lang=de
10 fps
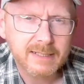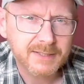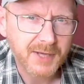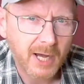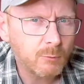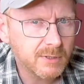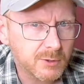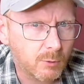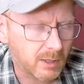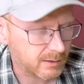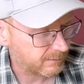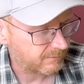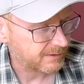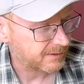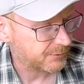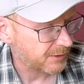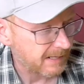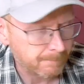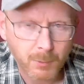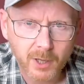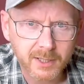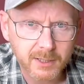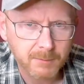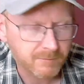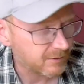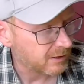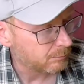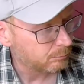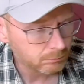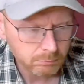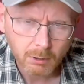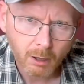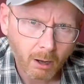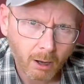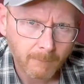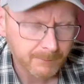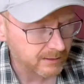das Haus dort, was er so nebenbei in dem Film ja, ein